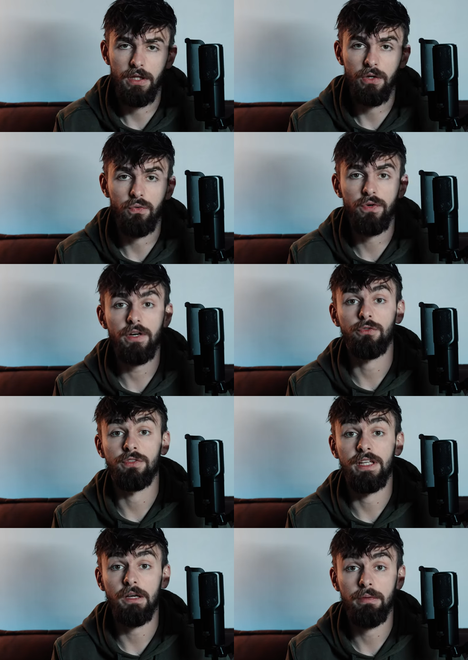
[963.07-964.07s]
Et enfin,
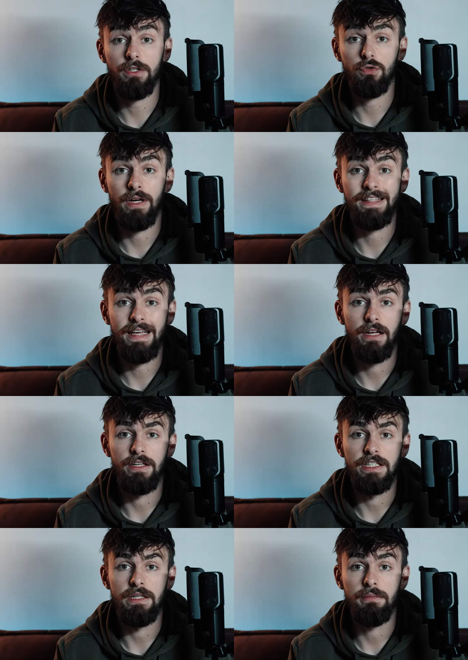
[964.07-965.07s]
une dernière page dans
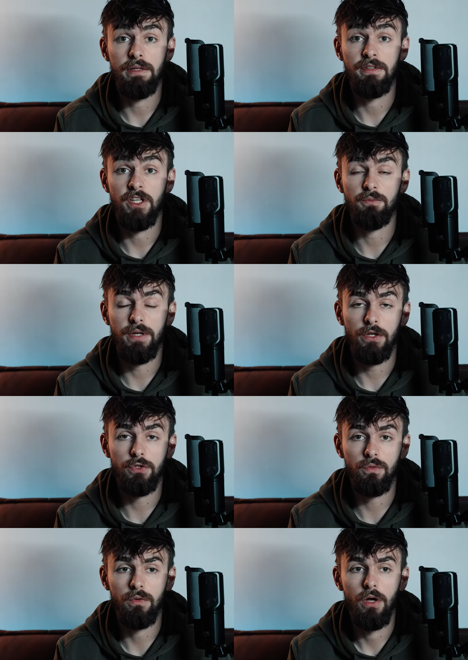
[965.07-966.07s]
laquelle j'ai mis les
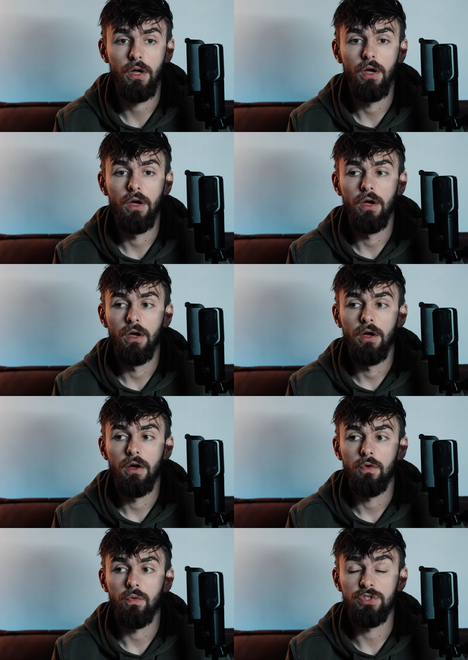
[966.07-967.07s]
inspirations,
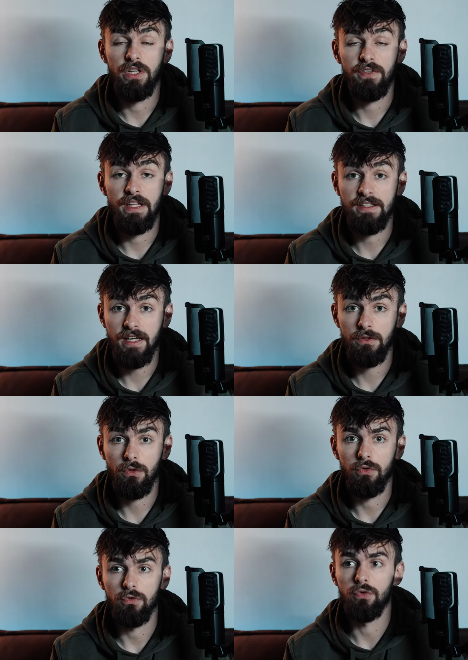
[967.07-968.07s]
où j'ai fait des
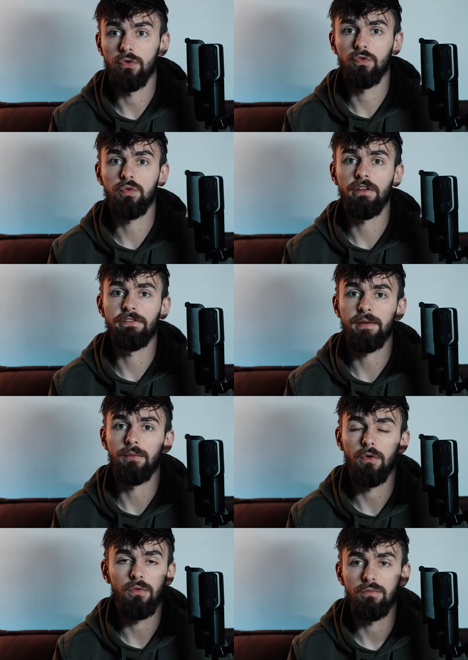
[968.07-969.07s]
screens de tous les
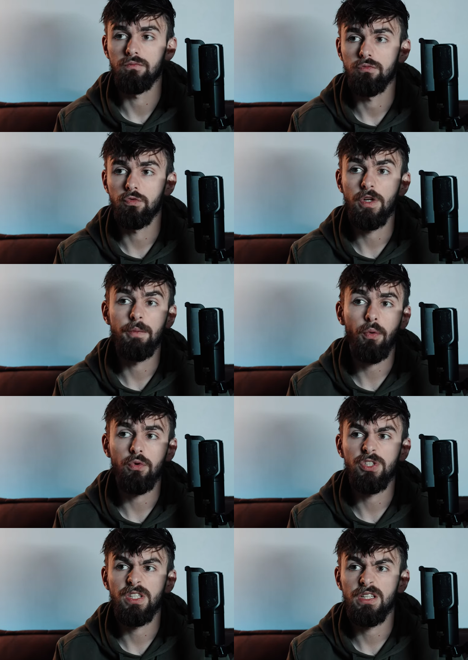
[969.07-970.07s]
films tous les
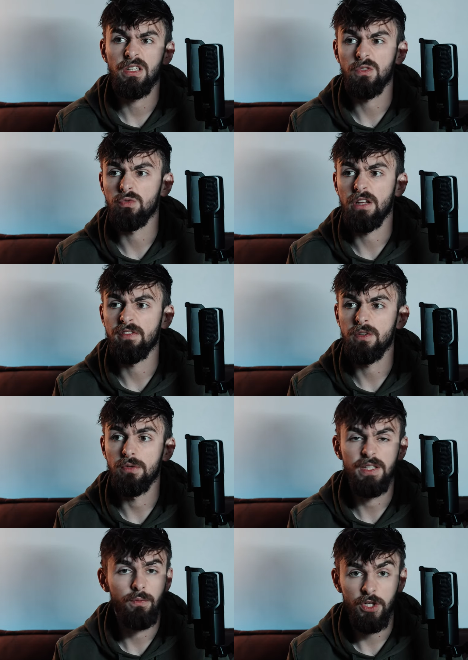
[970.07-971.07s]
projets, toutes les
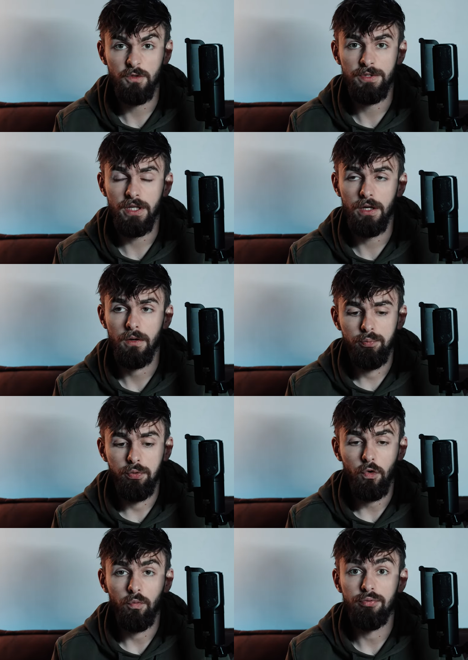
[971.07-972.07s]
vidéos qui m'ont inspiré
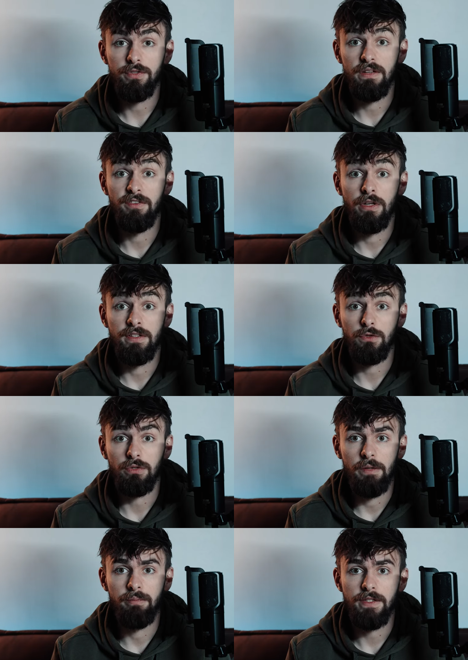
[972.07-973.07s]
pour qu'on puisse les visualiser
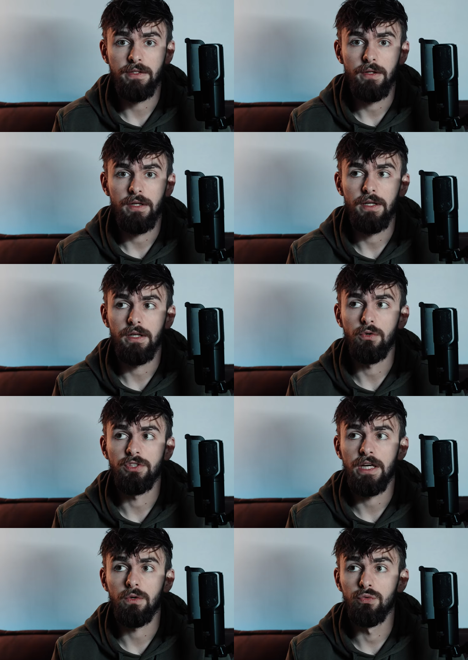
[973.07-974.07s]
sur l'iPad et au
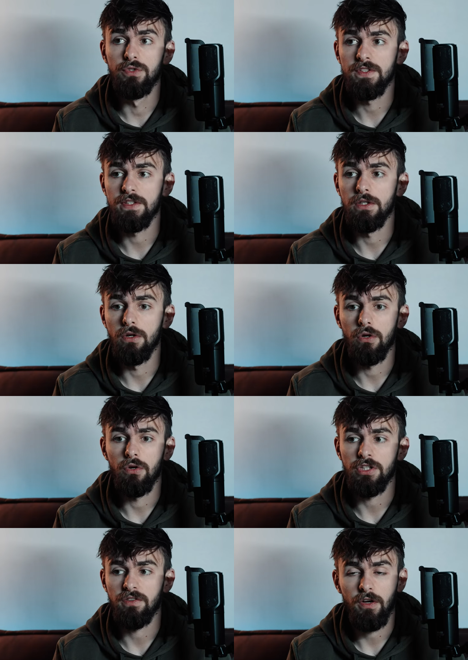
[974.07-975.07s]
cas où si
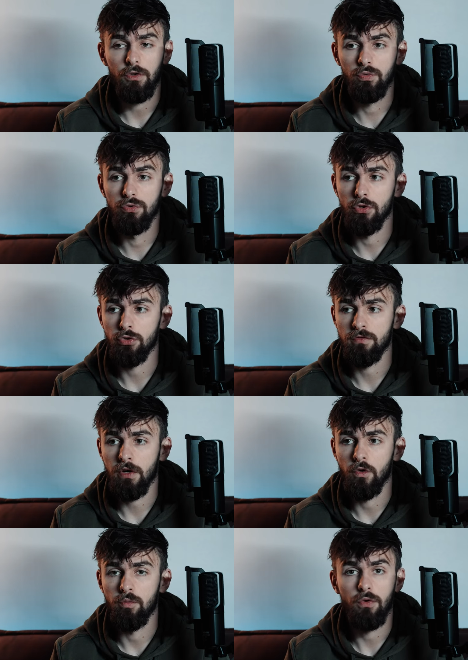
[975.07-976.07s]
euh, j'avais un doute sur
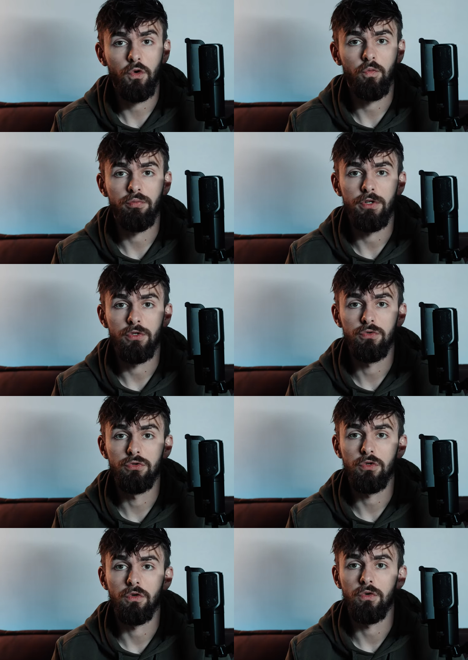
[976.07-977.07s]
ma de plan qu'on pouvait
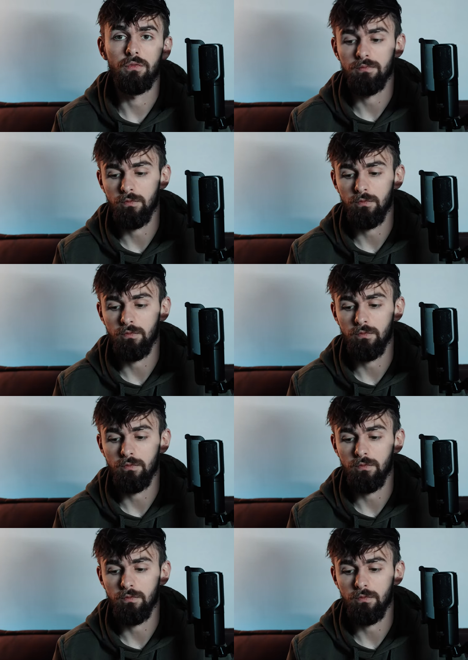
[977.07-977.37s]
juste euh,